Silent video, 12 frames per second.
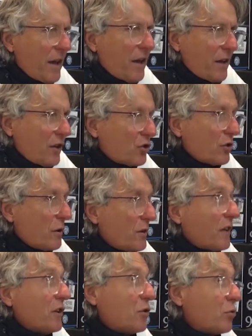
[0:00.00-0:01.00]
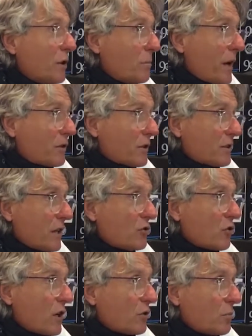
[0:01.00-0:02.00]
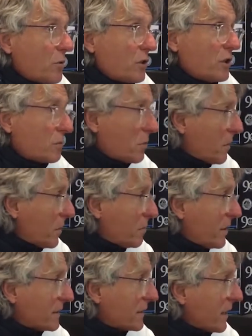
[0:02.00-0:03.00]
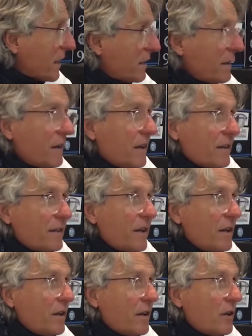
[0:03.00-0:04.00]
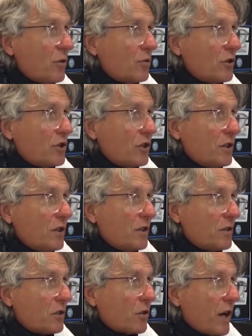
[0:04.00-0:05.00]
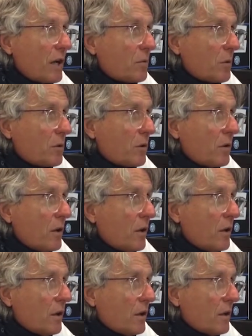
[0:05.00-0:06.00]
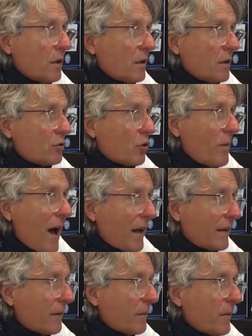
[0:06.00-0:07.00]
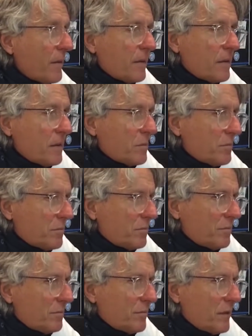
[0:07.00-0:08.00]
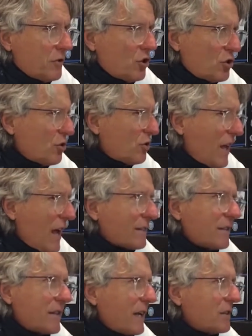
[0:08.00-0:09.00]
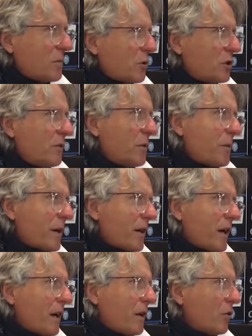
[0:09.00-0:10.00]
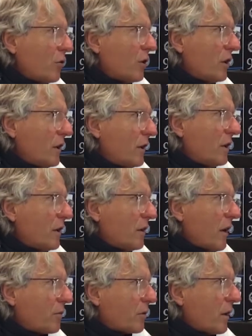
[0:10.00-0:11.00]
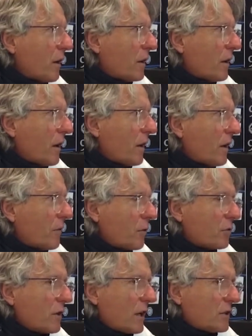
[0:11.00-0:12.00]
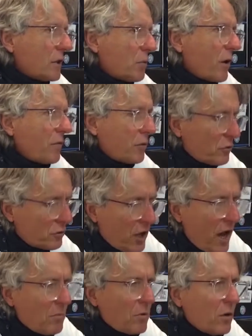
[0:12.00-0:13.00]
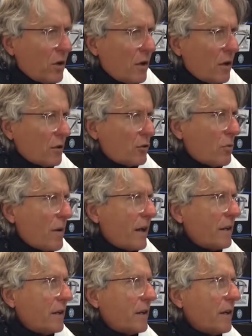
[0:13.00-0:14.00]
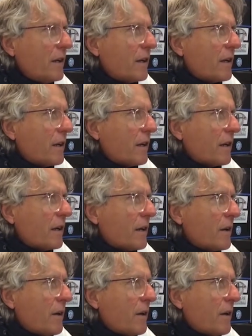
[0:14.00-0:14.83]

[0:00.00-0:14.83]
e addirittura Di Piazza sta giocando pochissimo, probabilmente sarà del, degli 11 titolari proprio eh, domani. Ci sono tanti, tanti motivi perché noi eh, affrontassimo e affrontiamo domani il,